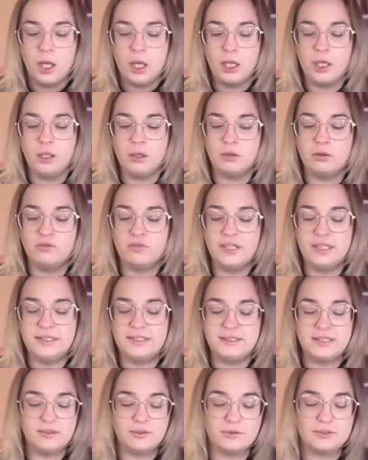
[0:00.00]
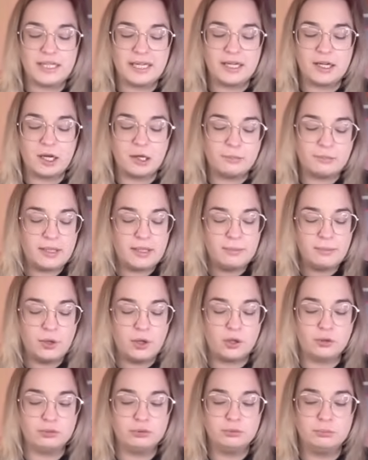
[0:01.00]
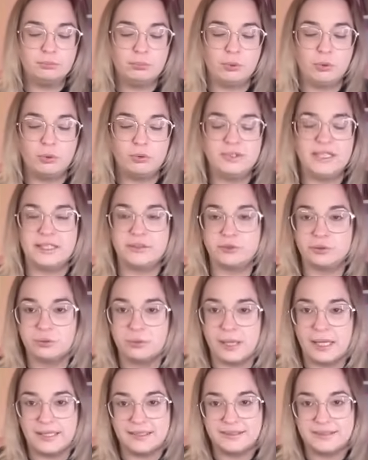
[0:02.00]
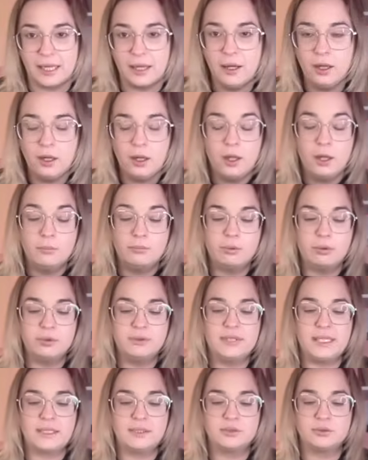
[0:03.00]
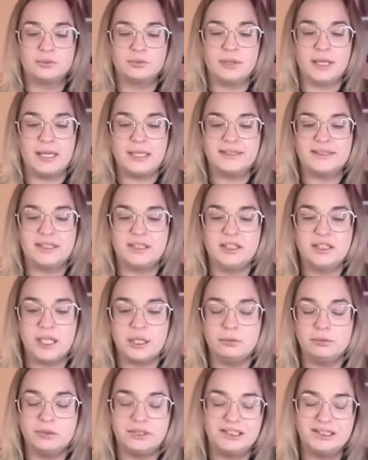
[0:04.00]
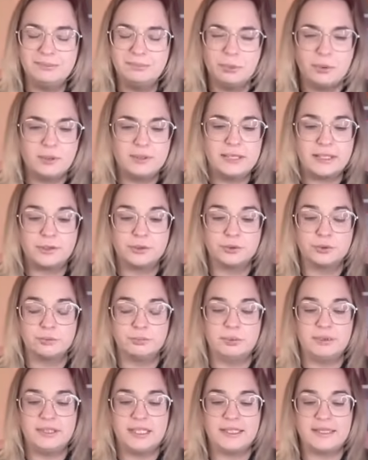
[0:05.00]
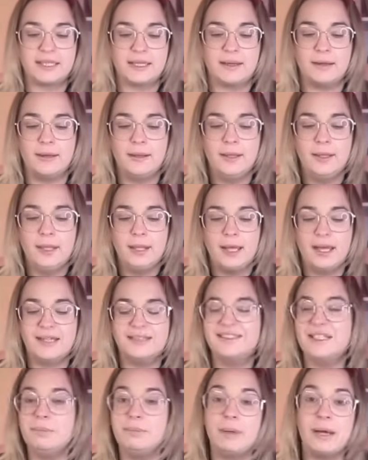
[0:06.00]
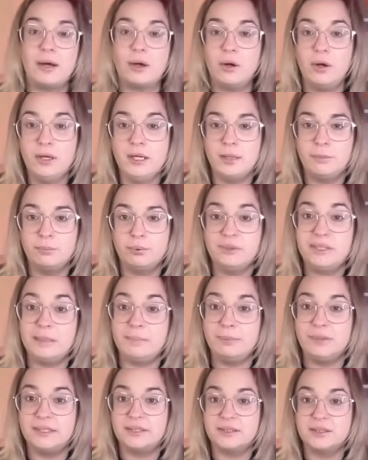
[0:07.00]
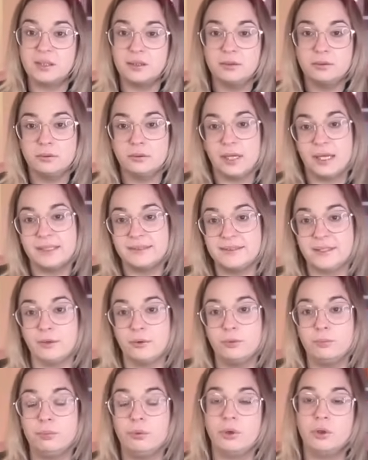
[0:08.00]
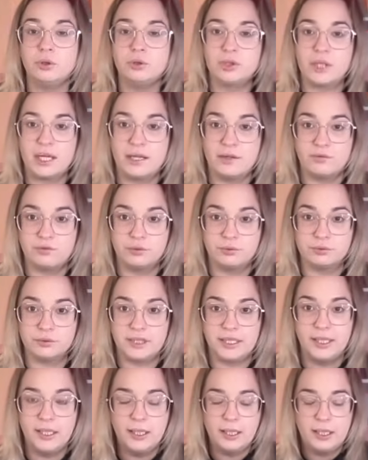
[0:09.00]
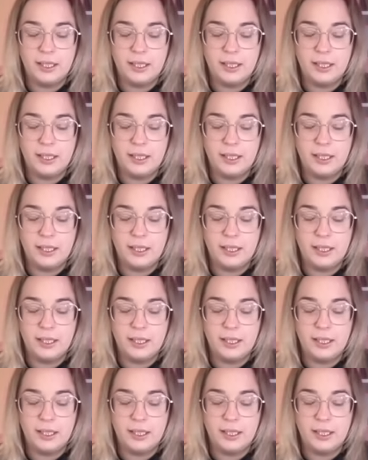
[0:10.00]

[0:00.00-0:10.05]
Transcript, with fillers: Et on voit ici qu'on a quand même une protection à ça. Protection à cette jalousie, protection peut-être euh, à, ces paroles un peu déplaisantes, à ces reproches infondés,